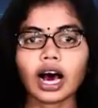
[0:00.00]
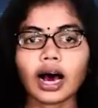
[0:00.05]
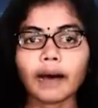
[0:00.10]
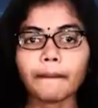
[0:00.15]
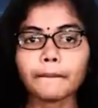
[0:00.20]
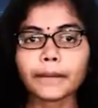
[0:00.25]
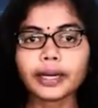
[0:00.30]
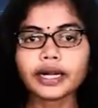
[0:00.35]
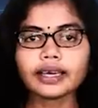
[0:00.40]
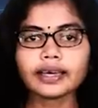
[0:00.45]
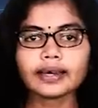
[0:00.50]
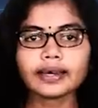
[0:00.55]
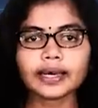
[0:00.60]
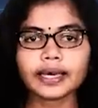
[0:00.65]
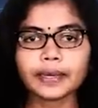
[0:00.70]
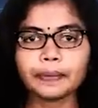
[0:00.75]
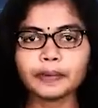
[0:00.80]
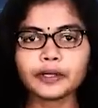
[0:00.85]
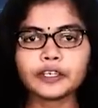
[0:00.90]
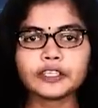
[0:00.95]
அப்படி
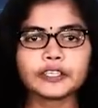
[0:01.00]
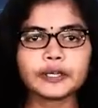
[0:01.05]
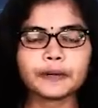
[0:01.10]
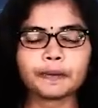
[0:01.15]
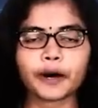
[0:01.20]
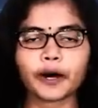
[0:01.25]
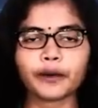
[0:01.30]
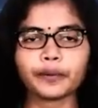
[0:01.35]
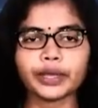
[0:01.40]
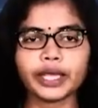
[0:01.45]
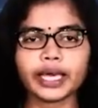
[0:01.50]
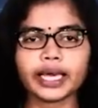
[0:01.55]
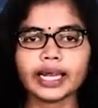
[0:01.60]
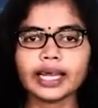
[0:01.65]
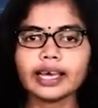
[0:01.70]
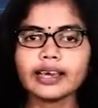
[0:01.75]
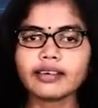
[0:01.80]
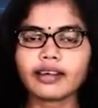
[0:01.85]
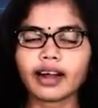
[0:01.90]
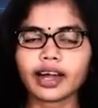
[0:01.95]
கைப்பற்றிய
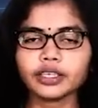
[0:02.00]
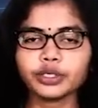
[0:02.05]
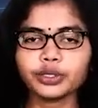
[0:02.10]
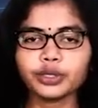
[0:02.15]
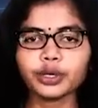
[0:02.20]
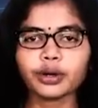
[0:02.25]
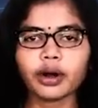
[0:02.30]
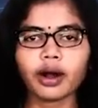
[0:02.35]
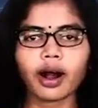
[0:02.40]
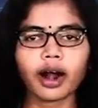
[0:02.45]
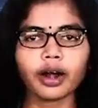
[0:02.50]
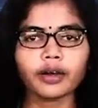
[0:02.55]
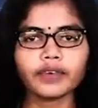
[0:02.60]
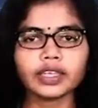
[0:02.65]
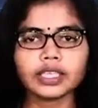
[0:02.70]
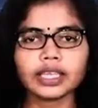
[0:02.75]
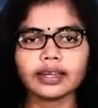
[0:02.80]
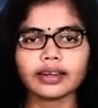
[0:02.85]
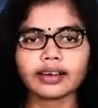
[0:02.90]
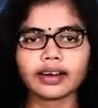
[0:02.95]
பகுதிகளை ரஷ்ய
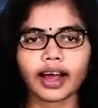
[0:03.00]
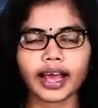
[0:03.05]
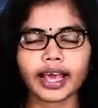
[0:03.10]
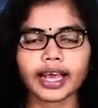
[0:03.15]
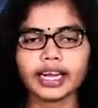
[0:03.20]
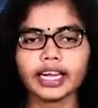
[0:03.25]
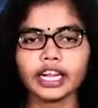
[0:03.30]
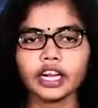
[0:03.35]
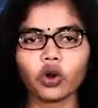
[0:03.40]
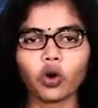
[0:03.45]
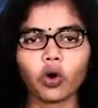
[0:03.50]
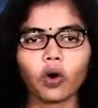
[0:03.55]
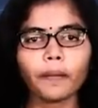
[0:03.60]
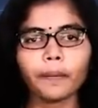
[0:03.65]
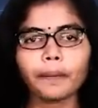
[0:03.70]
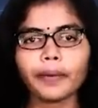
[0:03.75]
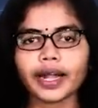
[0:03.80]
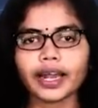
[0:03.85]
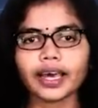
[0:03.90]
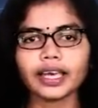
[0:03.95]
ராணுவத்தின் கைகளில்
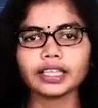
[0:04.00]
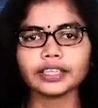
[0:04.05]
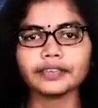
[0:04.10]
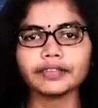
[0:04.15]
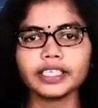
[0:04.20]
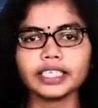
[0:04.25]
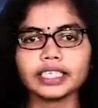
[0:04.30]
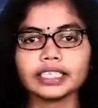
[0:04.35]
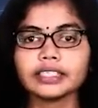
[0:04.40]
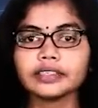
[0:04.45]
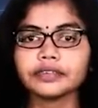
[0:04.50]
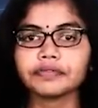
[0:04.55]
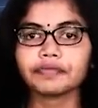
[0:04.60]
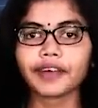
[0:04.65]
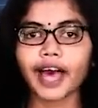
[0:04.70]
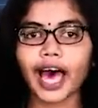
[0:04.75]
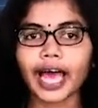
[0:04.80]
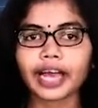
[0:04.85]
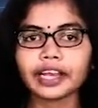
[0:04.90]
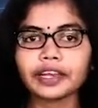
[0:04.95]
ஒப்படைத்துவிட்டு
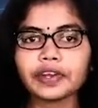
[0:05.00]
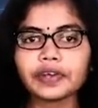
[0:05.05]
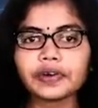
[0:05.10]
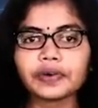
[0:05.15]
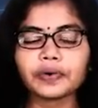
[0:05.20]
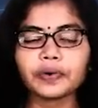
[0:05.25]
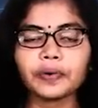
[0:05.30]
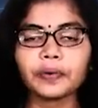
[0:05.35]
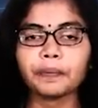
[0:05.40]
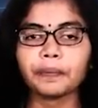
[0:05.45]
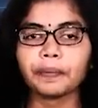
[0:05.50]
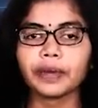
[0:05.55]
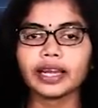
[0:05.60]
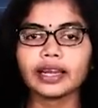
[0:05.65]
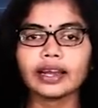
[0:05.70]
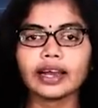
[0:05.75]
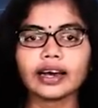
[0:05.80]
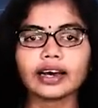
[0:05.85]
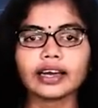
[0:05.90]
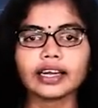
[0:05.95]
வேக்னர் குரூப்
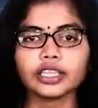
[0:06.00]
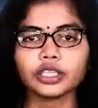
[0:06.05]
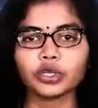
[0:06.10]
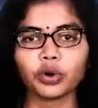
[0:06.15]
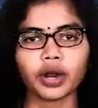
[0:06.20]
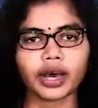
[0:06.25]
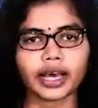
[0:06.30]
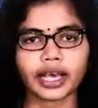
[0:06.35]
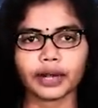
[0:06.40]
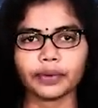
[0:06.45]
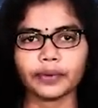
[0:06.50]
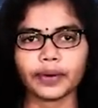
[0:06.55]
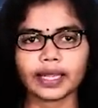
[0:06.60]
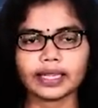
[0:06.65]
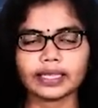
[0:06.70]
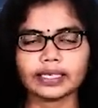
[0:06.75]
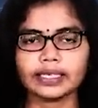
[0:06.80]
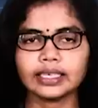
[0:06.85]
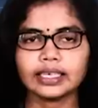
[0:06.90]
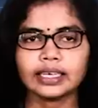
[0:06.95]
பின்னகர
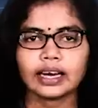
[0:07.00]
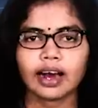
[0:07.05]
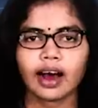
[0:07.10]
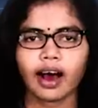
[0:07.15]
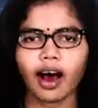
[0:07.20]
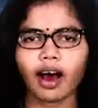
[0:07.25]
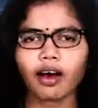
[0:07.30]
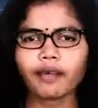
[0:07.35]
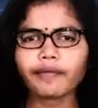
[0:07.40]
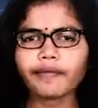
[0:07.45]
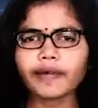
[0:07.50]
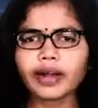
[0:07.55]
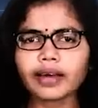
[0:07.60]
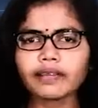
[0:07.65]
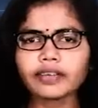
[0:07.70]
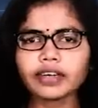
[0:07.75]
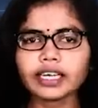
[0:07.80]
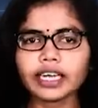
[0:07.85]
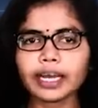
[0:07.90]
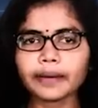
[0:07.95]
தொடங்கியுள்ளது
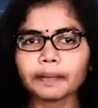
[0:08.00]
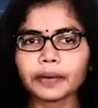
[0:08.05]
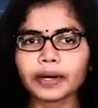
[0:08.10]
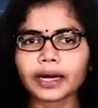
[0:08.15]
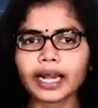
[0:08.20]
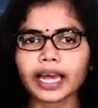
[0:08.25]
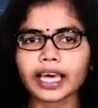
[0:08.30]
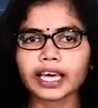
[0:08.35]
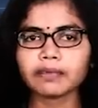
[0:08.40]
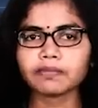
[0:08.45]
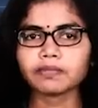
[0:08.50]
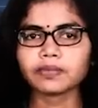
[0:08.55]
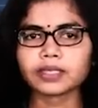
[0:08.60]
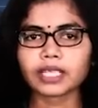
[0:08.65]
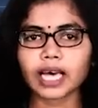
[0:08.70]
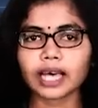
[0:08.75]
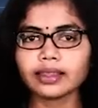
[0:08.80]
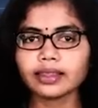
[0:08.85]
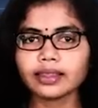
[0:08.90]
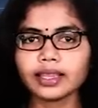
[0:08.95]
அவ்வளவு இழப்புகளையும்
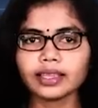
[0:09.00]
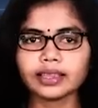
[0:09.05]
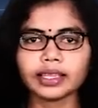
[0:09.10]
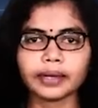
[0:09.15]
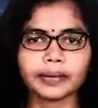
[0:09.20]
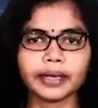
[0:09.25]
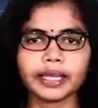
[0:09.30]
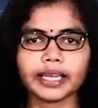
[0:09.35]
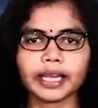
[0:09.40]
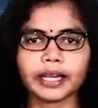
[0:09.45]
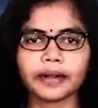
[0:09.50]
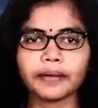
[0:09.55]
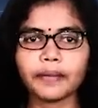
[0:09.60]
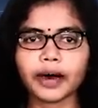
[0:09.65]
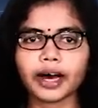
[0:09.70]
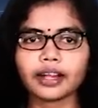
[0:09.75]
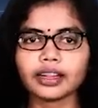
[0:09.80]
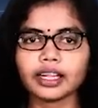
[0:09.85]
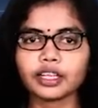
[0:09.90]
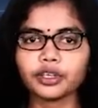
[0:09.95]
சந்தித்த
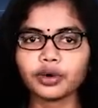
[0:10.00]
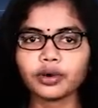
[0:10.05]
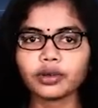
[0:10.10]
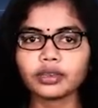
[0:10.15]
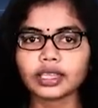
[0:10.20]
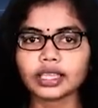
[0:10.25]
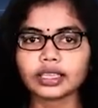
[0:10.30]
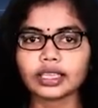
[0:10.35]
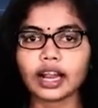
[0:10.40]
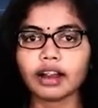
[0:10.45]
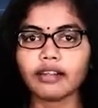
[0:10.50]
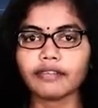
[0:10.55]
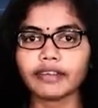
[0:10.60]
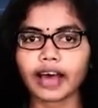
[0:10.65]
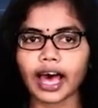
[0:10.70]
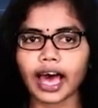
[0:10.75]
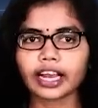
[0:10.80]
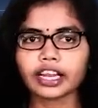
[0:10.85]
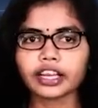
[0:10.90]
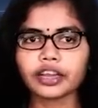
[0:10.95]
பின்னரும் அந்த யுத்தத்தில்
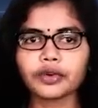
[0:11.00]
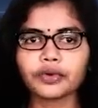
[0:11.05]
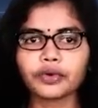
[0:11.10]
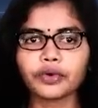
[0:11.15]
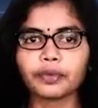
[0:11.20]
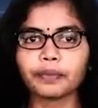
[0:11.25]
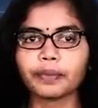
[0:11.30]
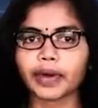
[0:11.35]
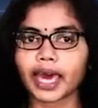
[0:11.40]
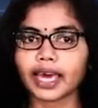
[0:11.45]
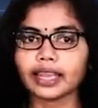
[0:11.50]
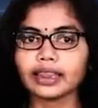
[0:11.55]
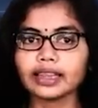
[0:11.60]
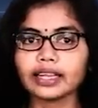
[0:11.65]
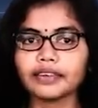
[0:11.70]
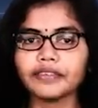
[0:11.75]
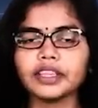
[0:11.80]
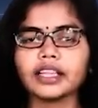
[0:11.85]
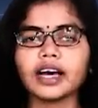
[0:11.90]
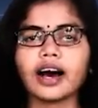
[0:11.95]
வேக்னர் குரூப்
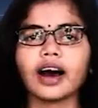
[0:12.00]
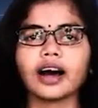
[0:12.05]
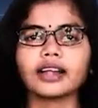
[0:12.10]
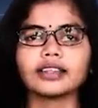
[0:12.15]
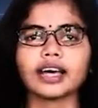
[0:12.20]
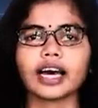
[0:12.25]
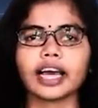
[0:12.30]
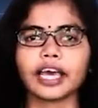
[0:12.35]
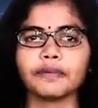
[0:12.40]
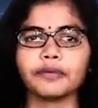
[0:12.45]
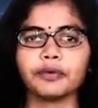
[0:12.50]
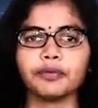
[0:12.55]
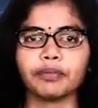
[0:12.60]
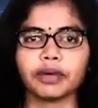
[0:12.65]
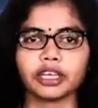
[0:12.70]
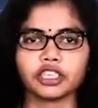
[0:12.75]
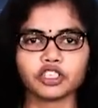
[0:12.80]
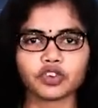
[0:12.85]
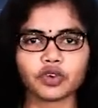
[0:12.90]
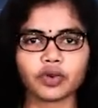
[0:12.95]
எந்தவித ஆதாயமும்
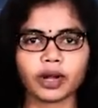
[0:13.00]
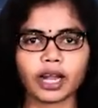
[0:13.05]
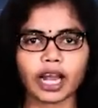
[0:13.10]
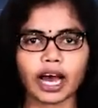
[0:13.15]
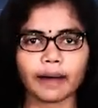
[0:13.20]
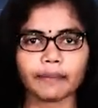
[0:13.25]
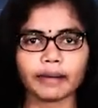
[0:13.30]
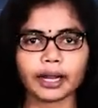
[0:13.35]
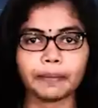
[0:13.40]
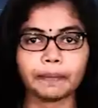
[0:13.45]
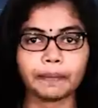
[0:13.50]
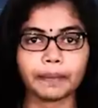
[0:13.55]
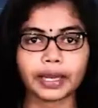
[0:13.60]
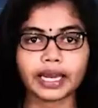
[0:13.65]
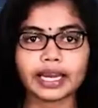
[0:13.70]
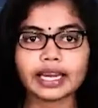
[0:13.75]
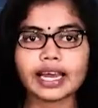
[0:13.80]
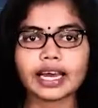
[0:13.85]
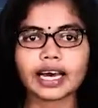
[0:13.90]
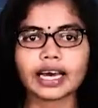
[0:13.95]
பெற்றுக்கொள்ளாமல்
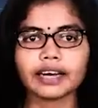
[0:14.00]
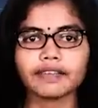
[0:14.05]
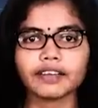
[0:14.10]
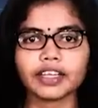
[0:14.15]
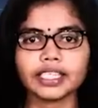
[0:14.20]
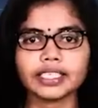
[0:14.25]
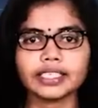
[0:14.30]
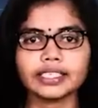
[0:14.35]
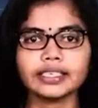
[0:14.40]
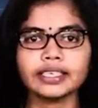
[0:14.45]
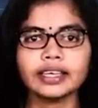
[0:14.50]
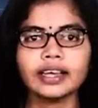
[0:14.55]
பின்னகர்வது